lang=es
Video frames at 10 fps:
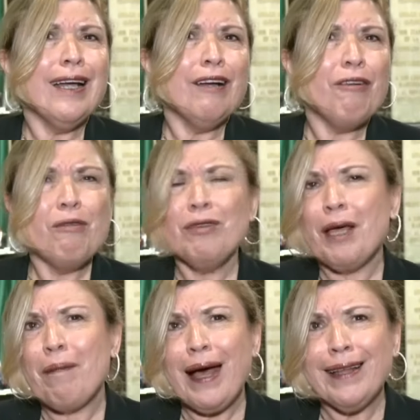Fue un
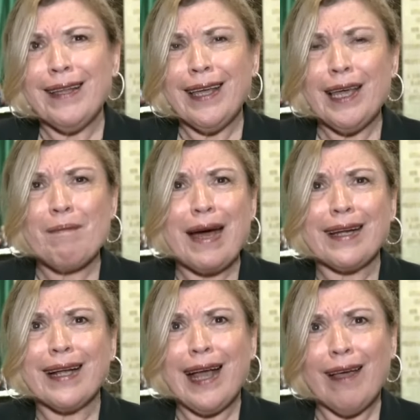debate
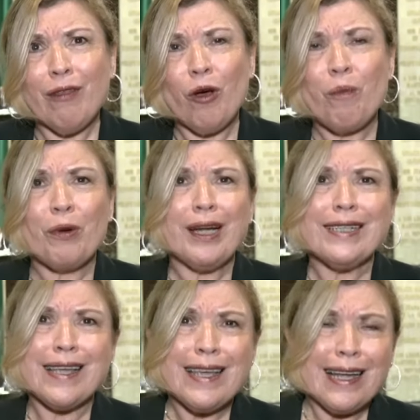marcado por
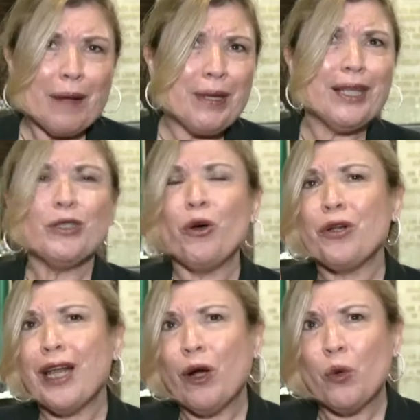el señalamiento
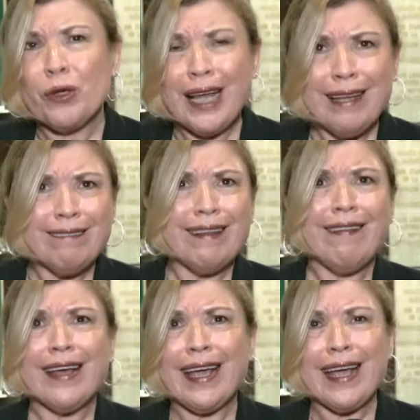recurrente
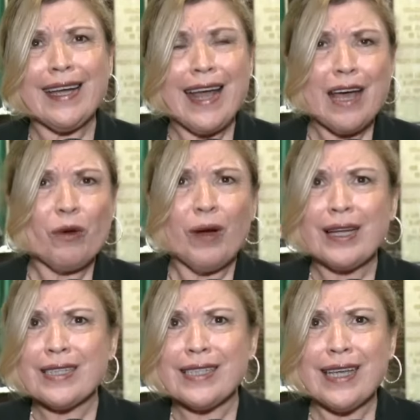de que Genaro
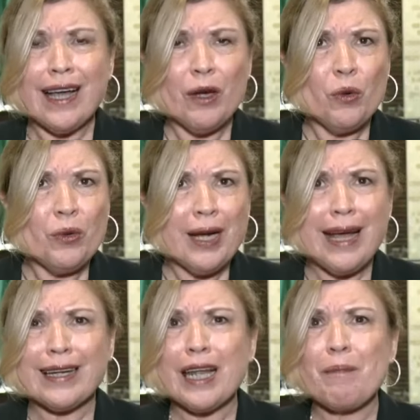García
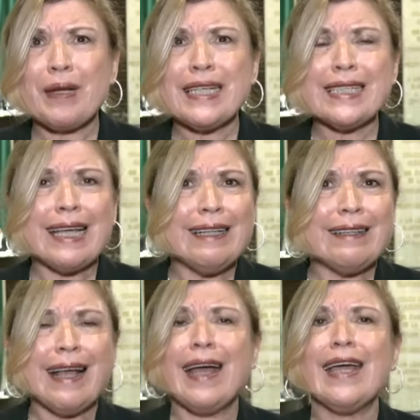Luna
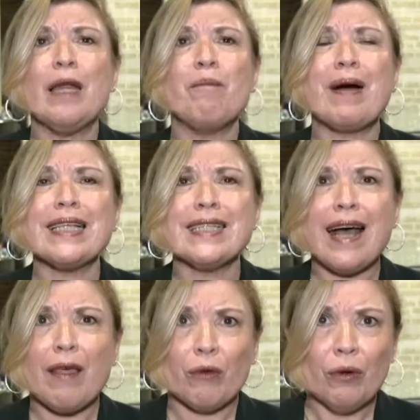representa el
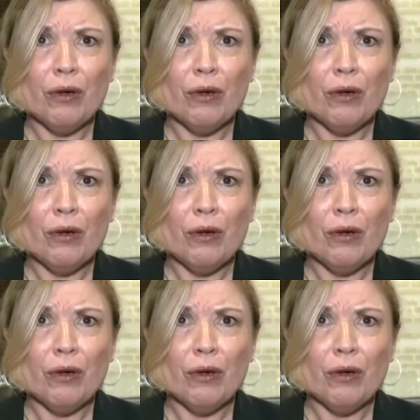pasado